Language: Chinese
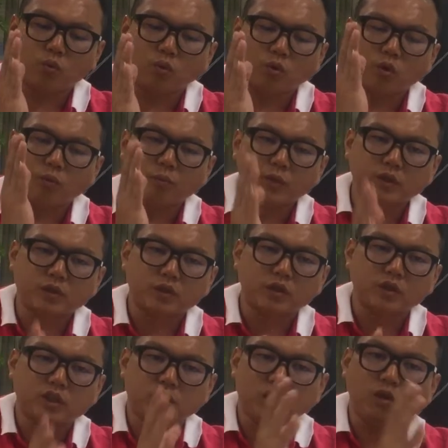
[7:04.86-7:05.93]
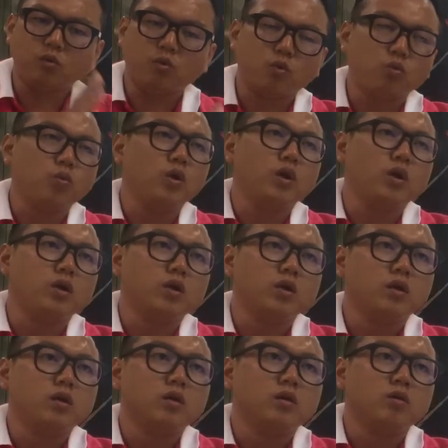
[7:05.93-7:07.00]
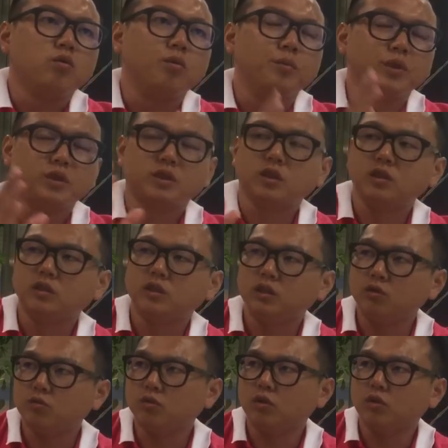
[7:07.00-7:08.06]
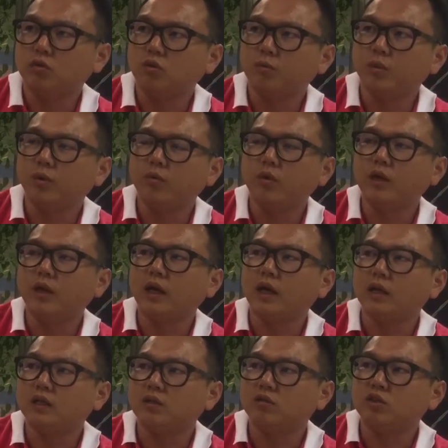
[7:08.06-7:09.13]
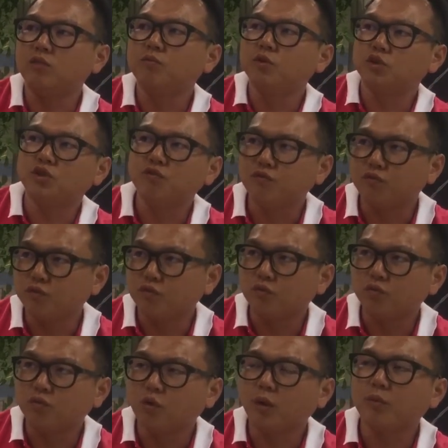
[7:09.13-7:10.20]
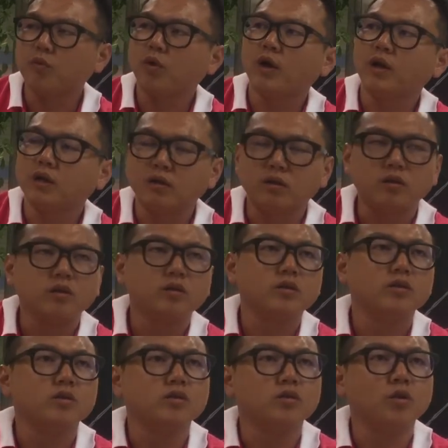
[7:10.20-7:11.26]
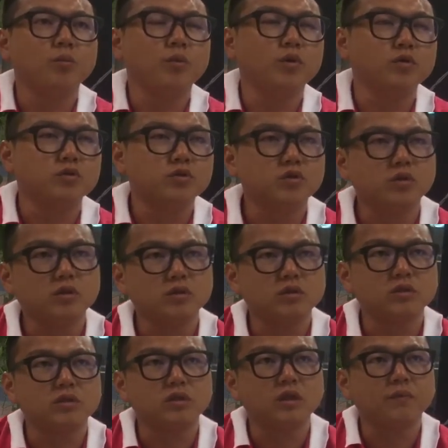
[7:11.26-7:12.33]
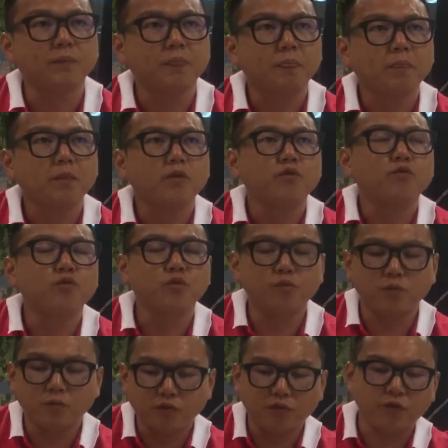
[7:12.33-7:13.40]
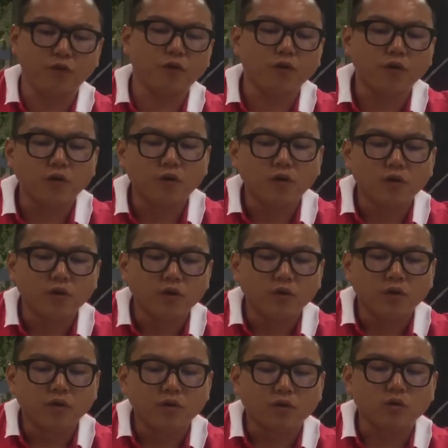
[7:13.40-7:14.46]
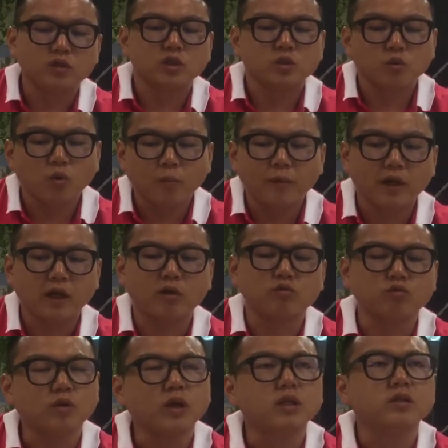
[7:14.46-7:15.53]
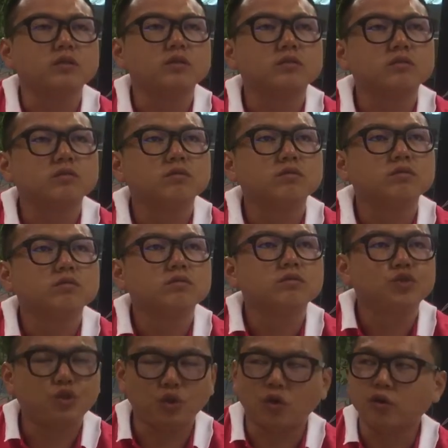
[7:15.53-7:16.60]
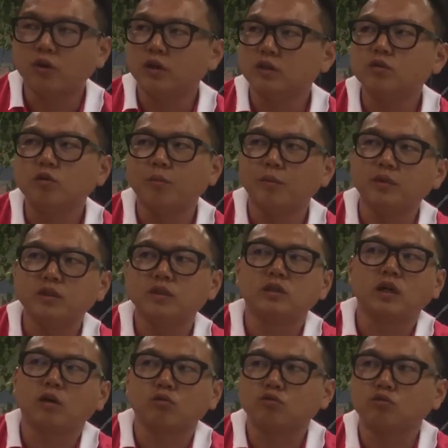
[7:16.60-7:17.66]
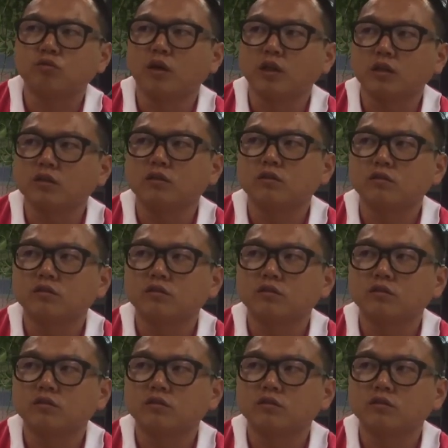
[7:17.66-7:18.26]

我们的结果如何，我们的成绩如何，我们未来幸不幸福、快不快乐、有没有自由的时间、富不富有，都是我们搞出来的。穷也是我们自己搞出来的，